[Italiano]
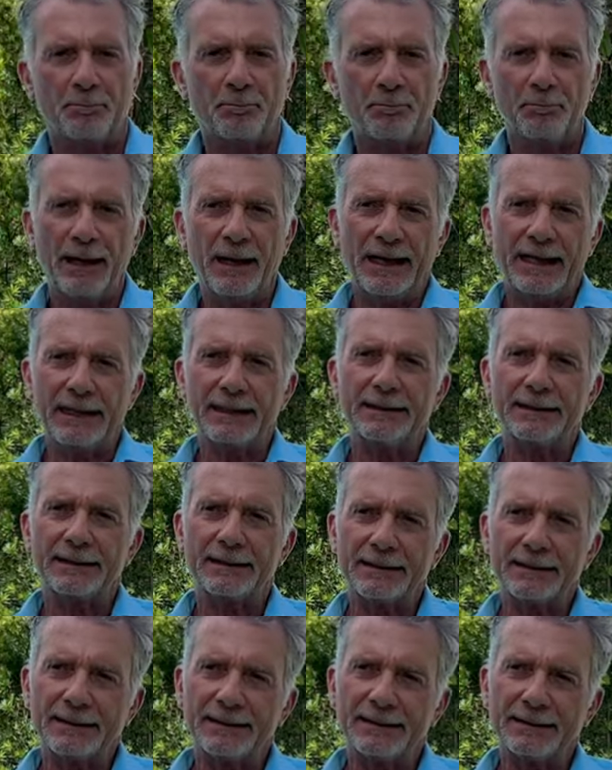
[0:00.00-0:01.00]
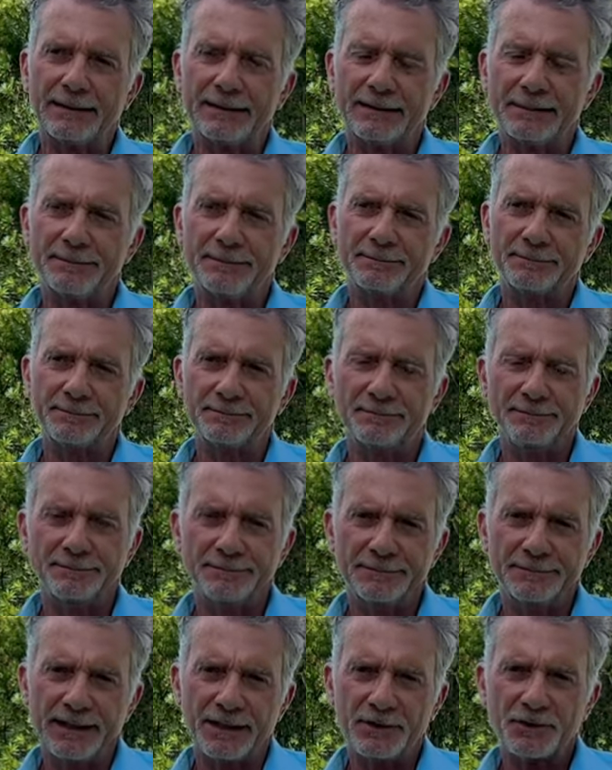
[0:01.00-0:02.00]
Beh, eh,
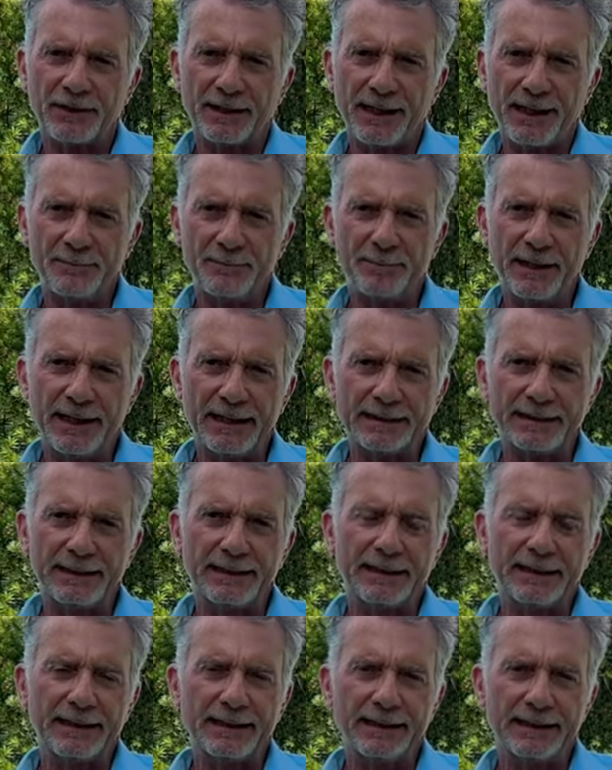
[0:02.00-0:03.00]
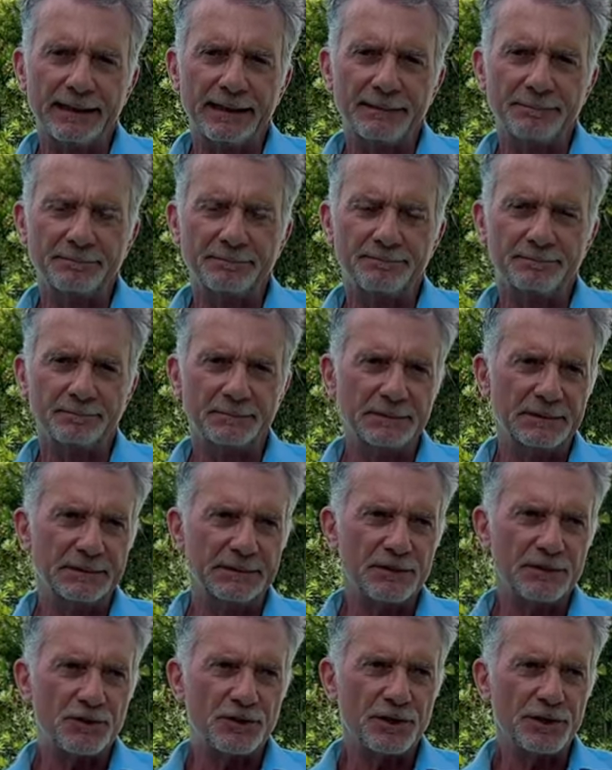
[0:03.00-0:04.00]
lascerei perdere
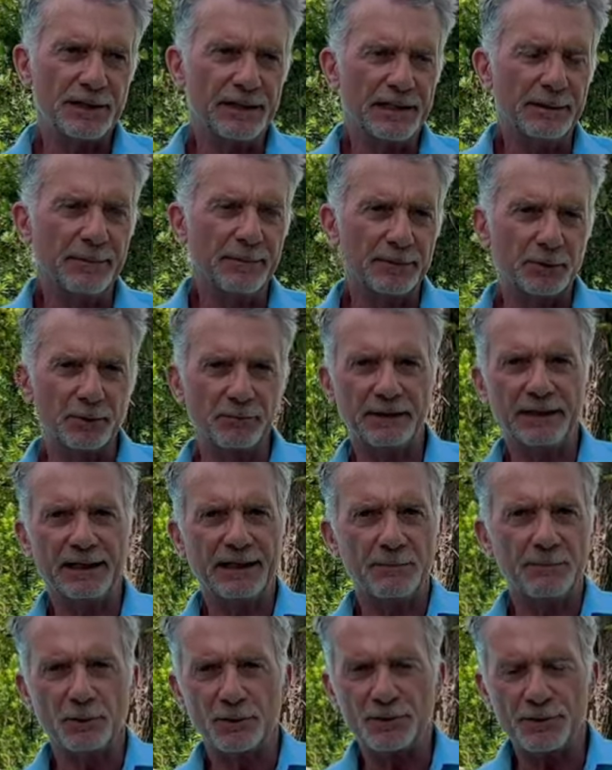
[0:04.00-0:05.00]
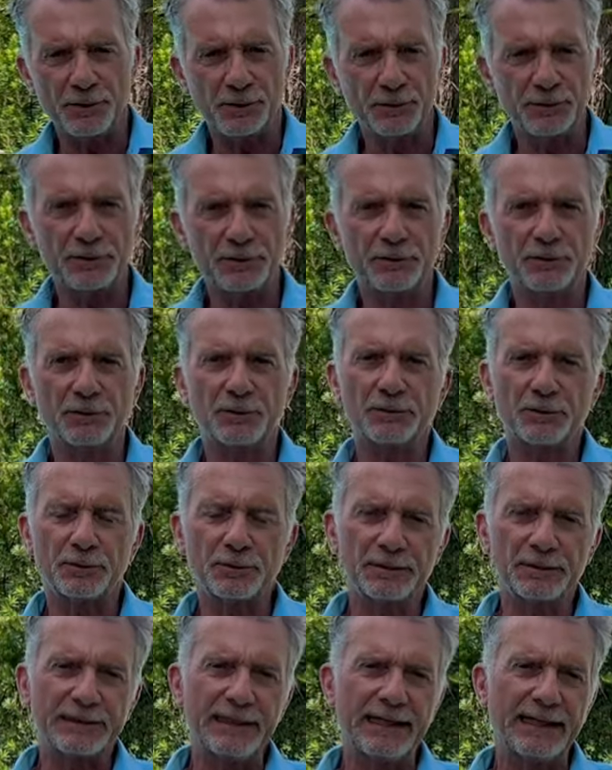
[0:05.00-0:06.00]
il cinema dove le emozioni sono
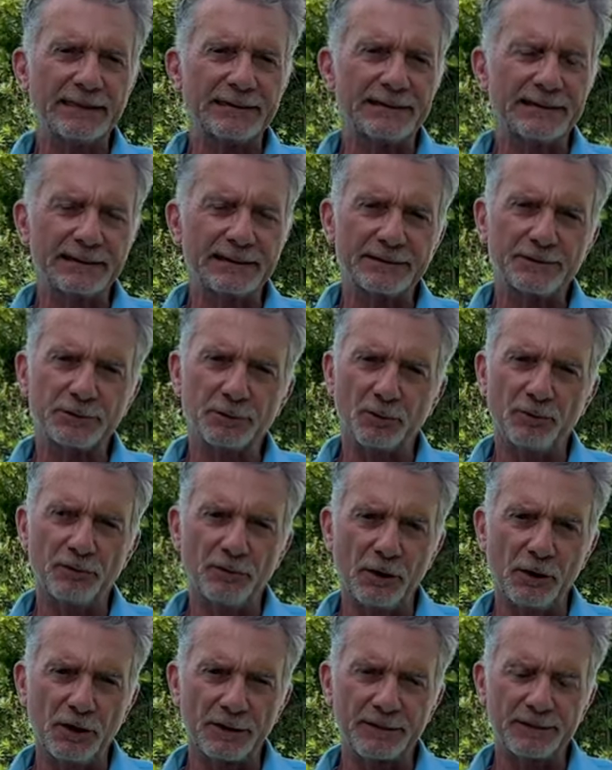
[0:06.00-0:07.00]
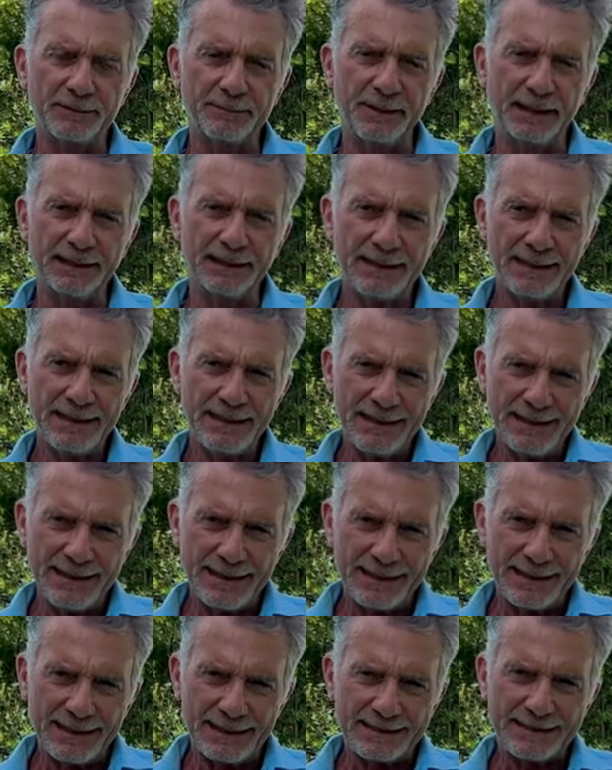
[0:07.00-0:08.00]
scontate e sono forti, ma
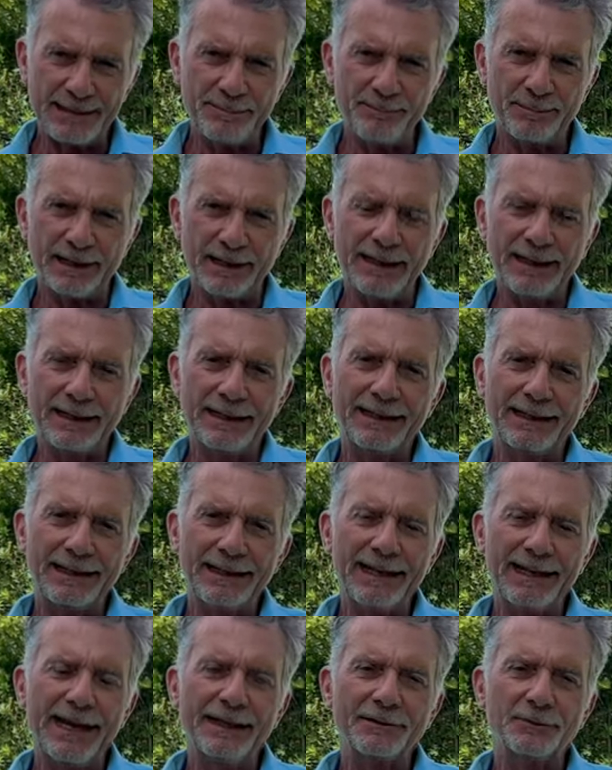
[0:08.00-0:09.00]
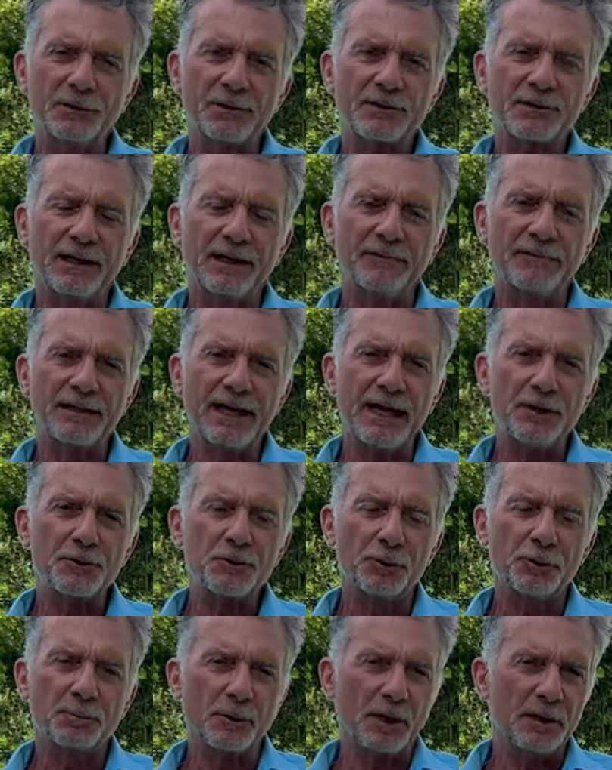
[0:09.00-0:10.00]
sempre legandosi al
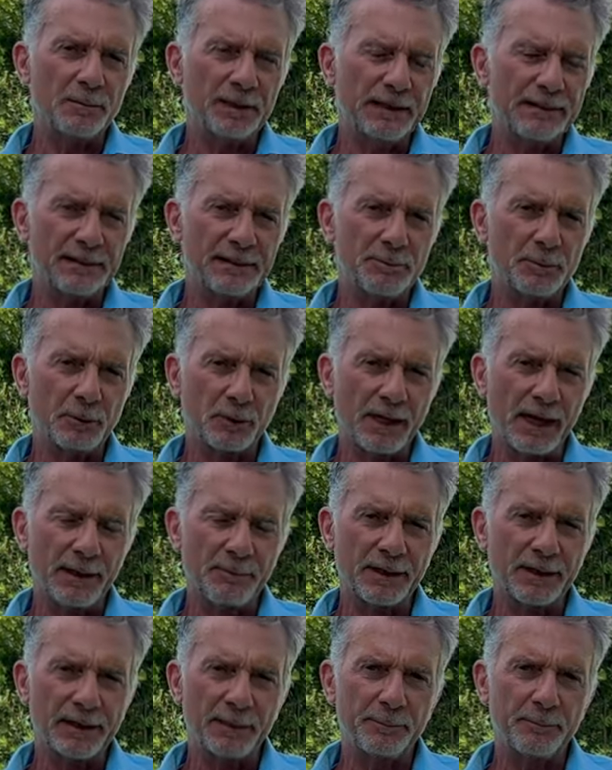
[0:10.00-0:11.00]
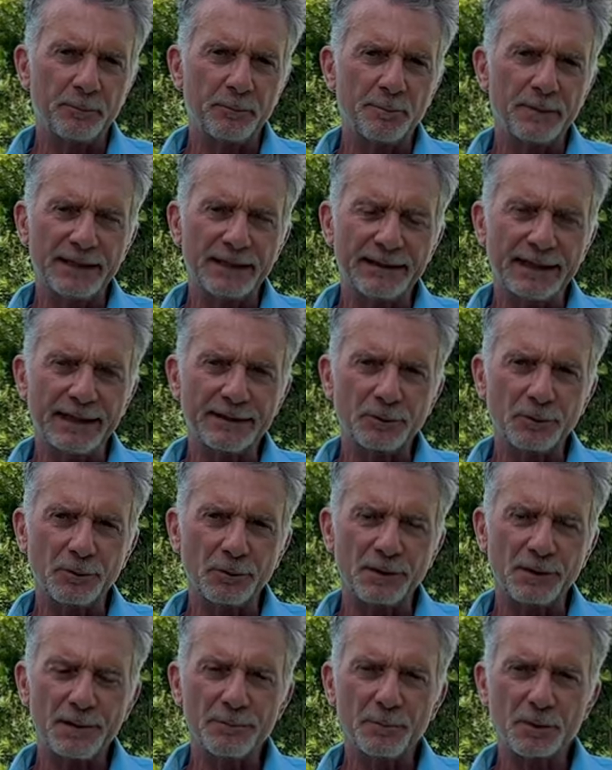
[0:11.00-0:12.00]
viaggio, probabilmente il programma che più mi ha
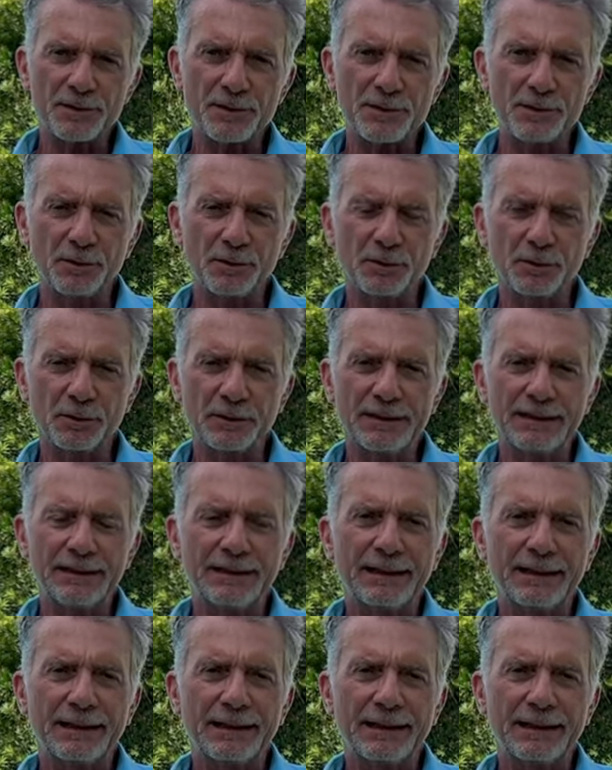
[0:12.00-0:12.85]
dato emozioni